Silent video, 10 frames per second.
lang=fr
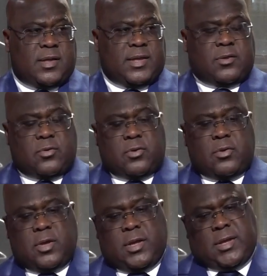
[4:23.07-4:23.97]
et
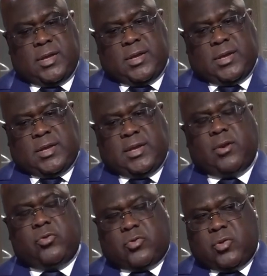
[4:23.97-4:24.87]

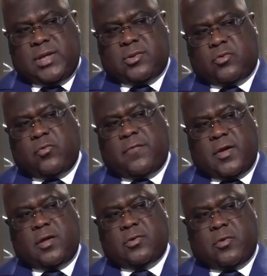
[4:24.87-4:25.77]
qu'il utilise
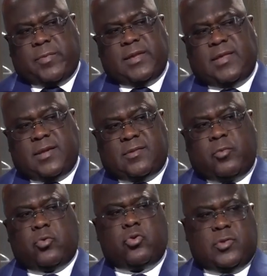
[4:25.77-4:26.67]
souvent ce prétexte
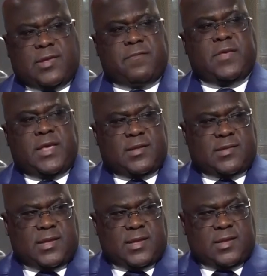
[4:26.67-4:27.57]
pour justifier
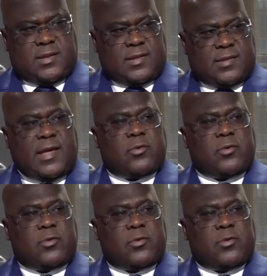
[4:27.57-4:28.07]
ses,